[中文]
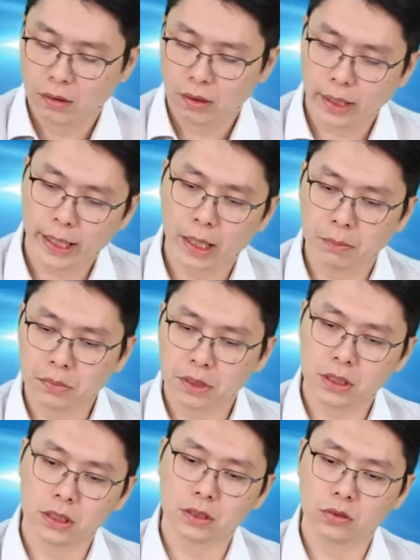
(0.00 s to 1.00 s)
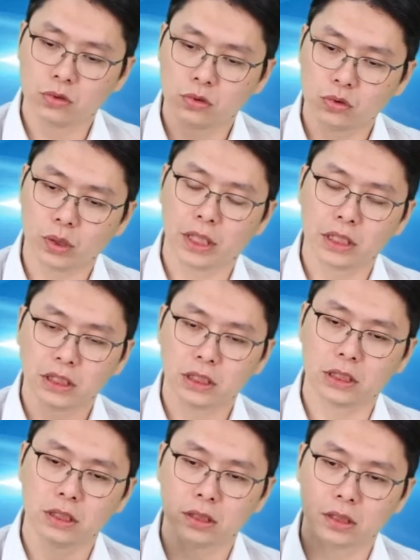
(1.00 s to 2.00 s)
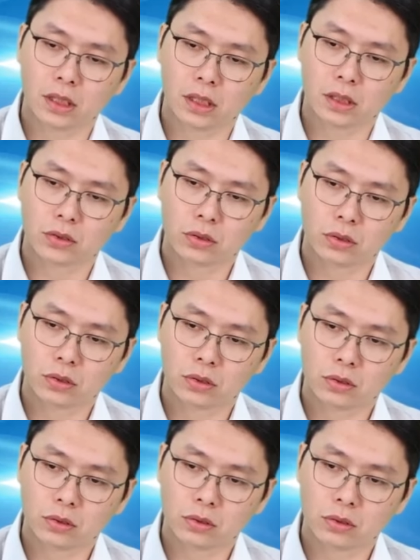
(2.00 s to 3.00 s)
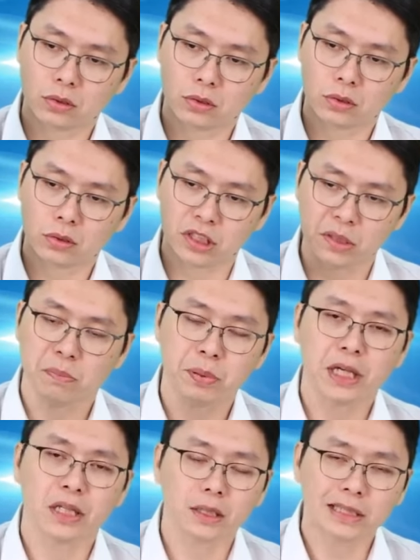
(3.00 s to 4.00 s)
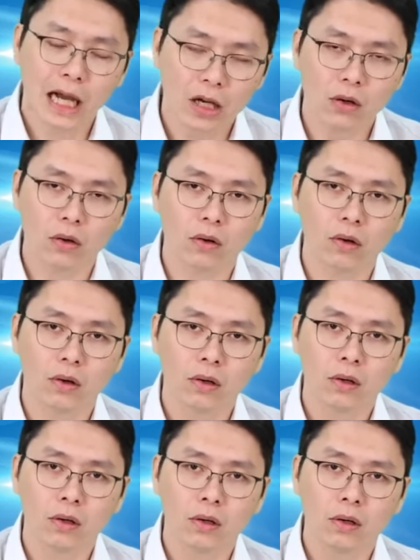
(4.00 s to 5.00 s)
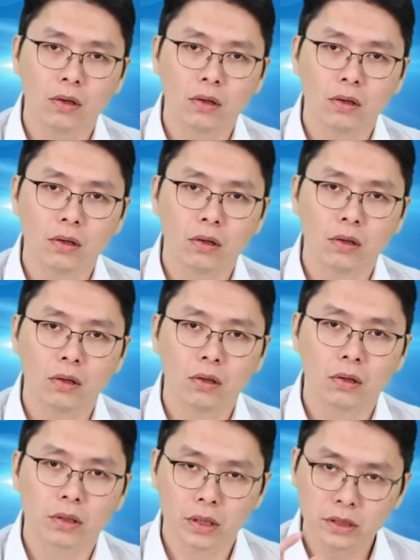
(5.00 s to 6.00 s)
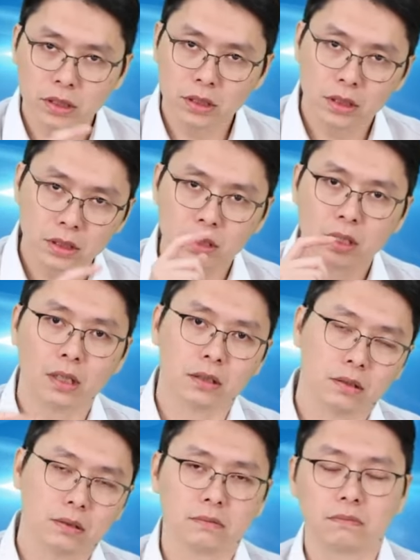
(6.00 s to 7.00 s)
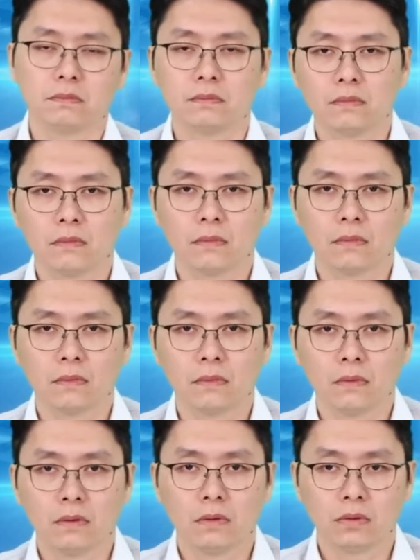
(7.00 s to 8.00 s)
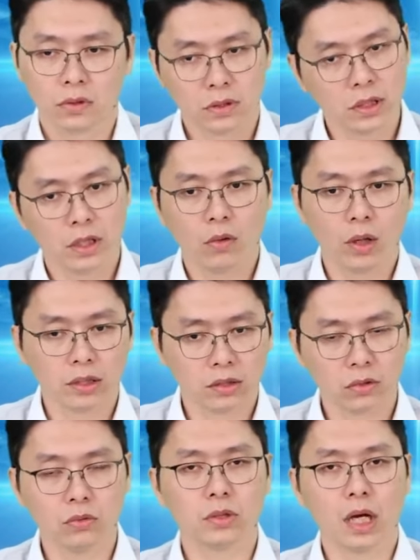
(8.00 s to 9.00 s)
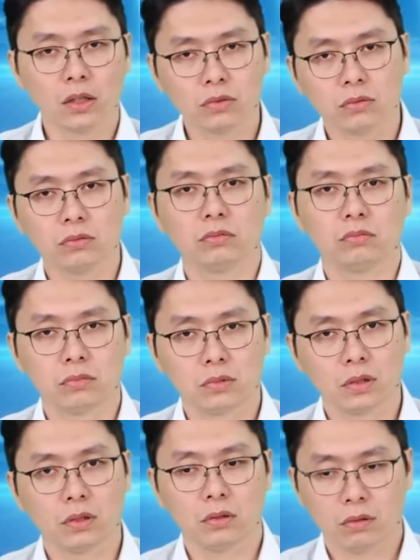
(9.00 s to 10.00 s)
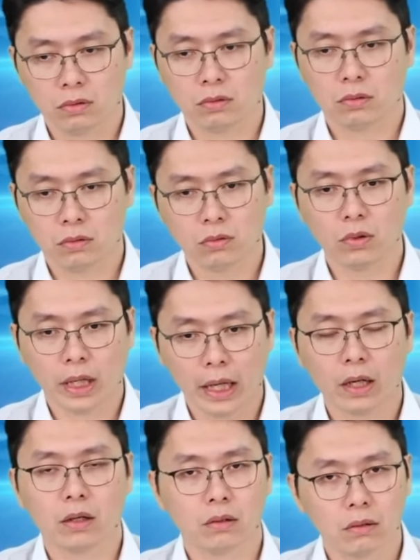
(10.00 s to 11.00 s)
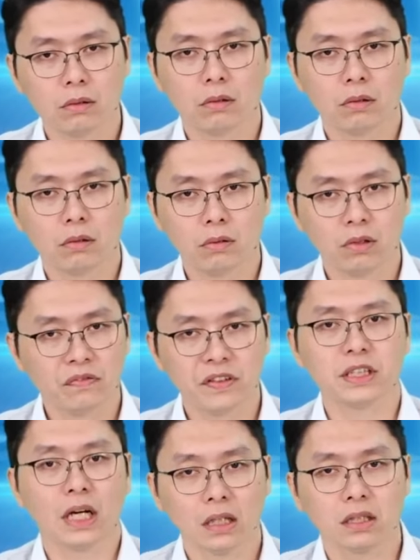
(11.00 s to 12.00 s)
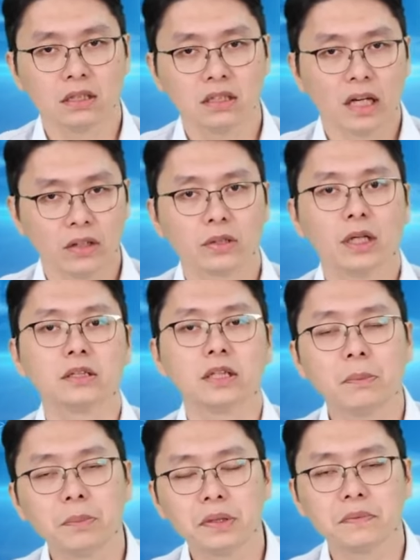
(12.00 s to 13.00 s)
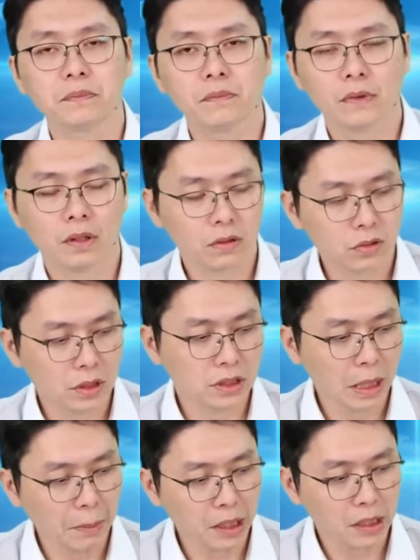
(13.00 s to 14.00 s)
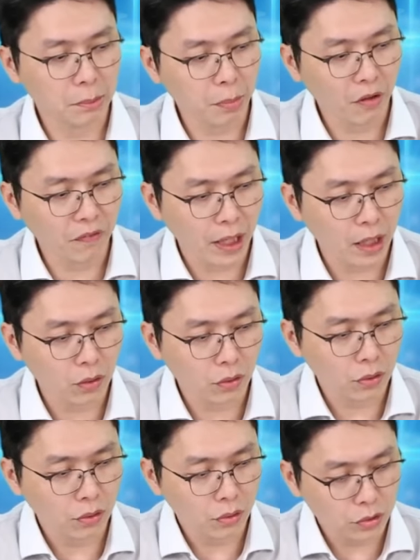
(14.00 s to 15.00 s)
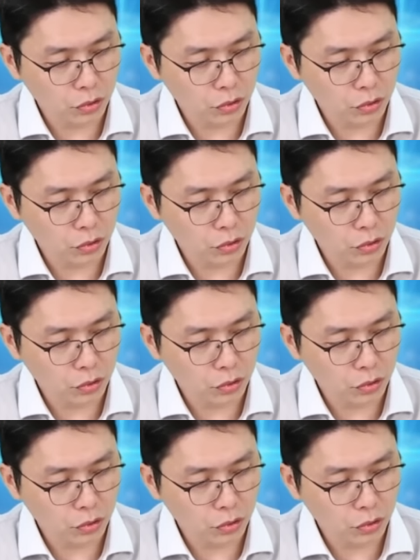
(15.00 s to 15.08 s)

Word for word: A M D 最新的晶片的架构跟晶科是一样的，所以这一块中国大陆好未来。非常乐意采用它的产品，所以下半年爆发会